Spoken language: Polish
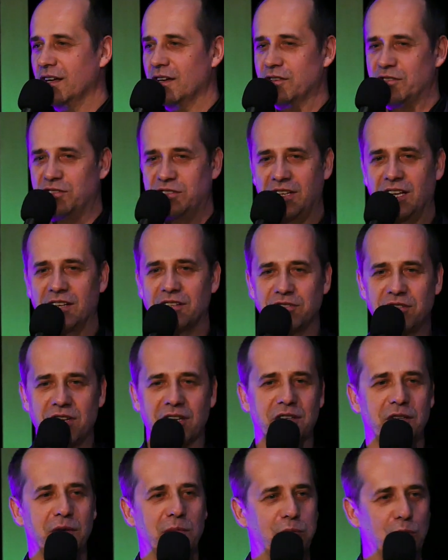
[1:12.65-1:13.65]
żyjesz
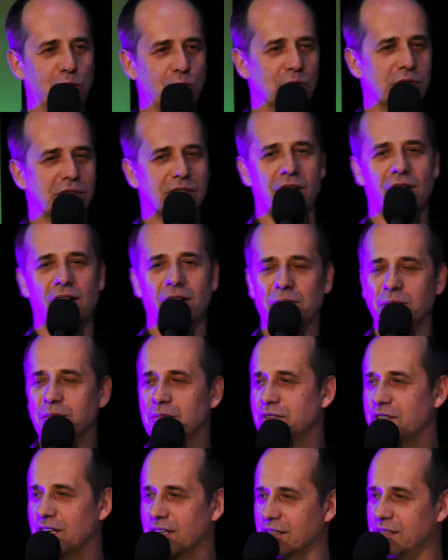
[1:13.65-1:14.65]
dzięki
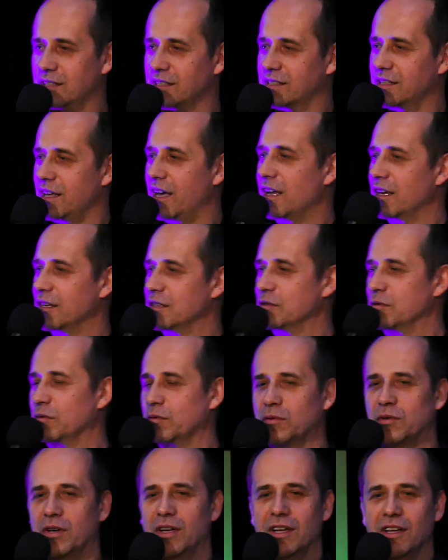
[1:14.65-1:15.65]
płucom, dzięki
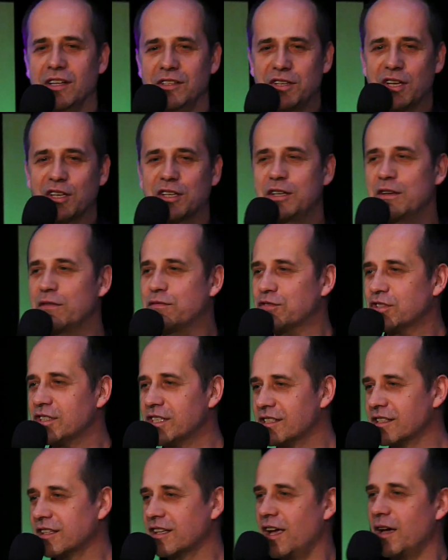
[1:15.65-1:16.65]
sercu, dzięki
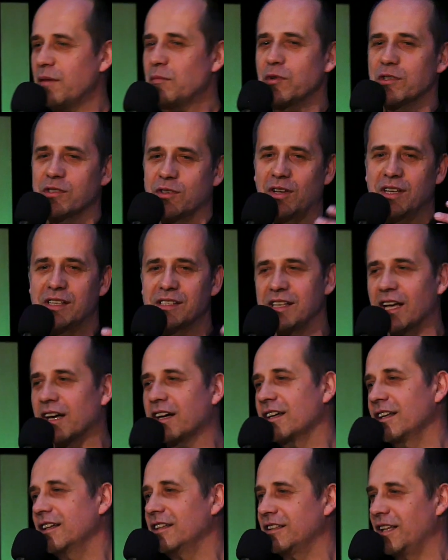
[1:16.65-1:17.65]
wszystkiemu, co jest
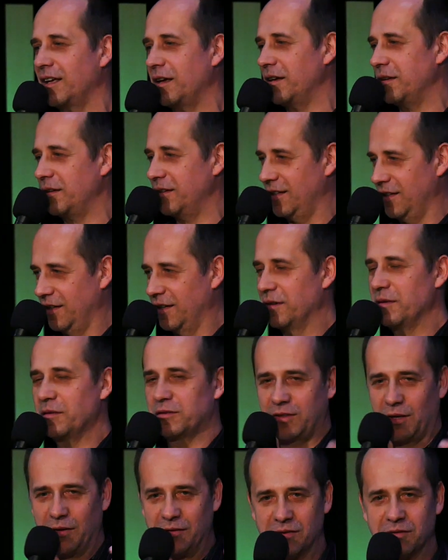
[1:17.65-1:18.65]
zakryte
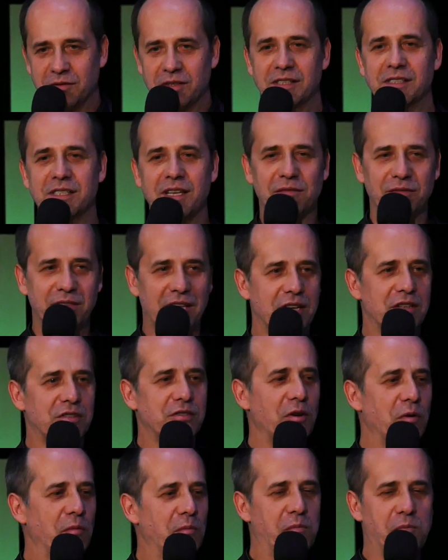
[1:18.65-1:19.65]
tą
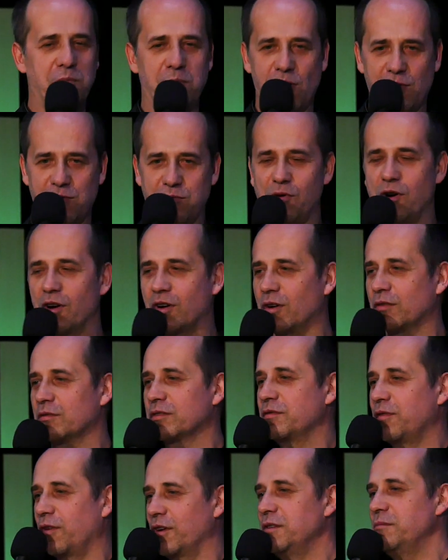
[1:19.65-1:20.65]
zewnętrzną powłoką
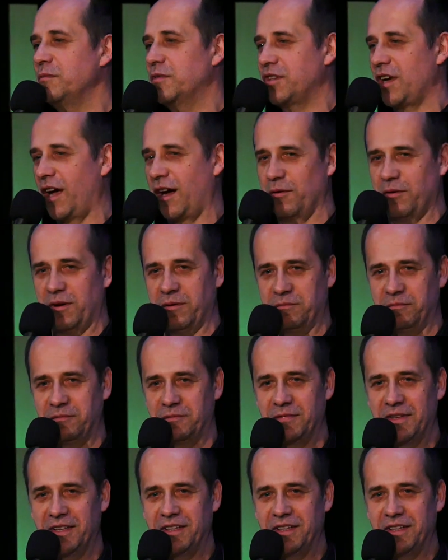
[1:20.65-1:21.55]
Twoim ciałem.